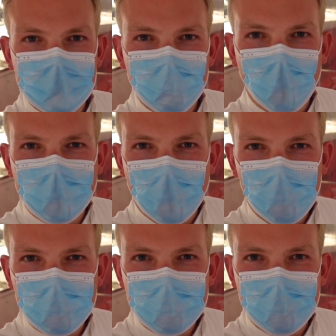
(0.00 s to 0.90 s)
So ein
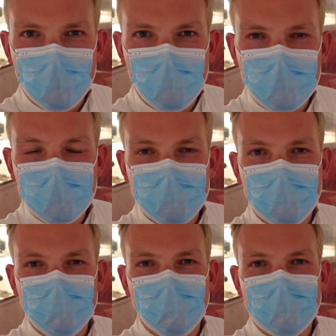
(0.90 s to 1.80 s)
halber Seetag bietet sich
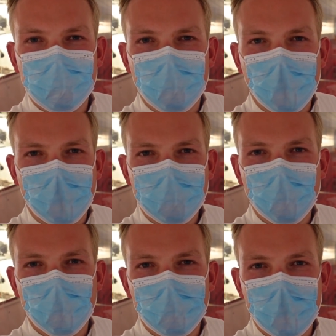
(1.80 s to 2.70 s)
natürlich super an,
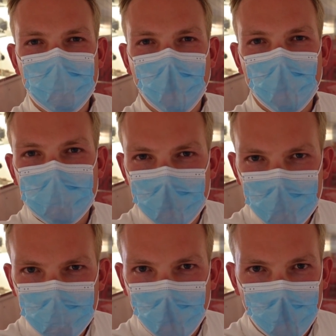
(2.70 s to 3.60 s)
um eben auch die
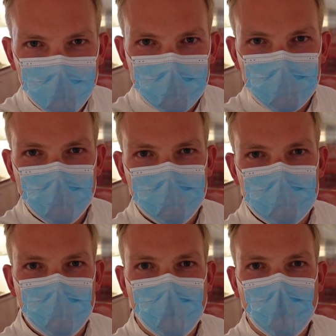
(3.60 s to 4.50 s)
Innenbereiche des
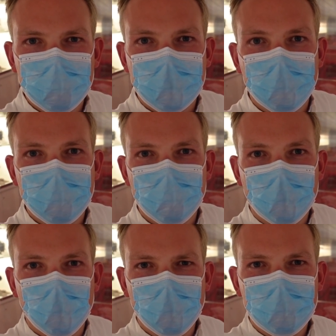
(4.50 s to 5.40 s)
Schiffes nochmal ausgiebig zu
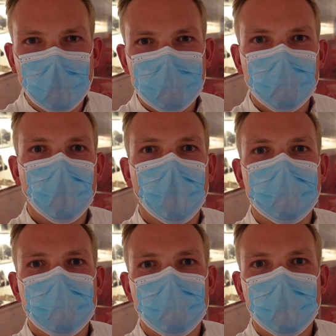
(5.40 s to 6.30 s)
erkunden. Dazu
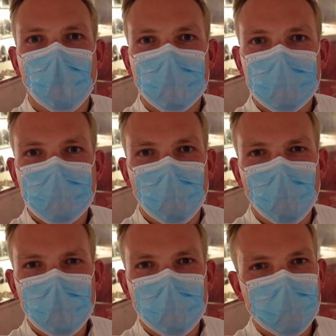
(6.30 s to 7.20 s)
gehört natürlich auch das
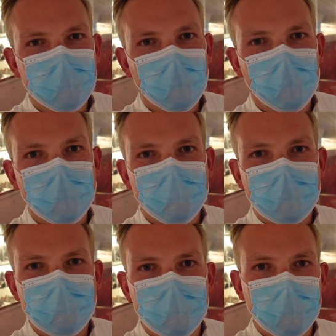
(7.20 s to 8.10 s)
Code-Museum, also
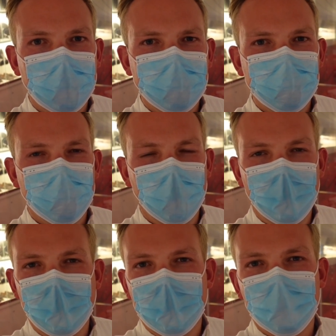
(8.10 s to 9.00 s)
das italienische
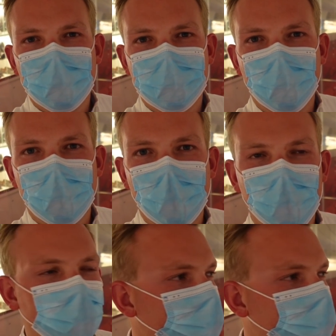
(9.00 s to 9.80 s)
Museum an Bord.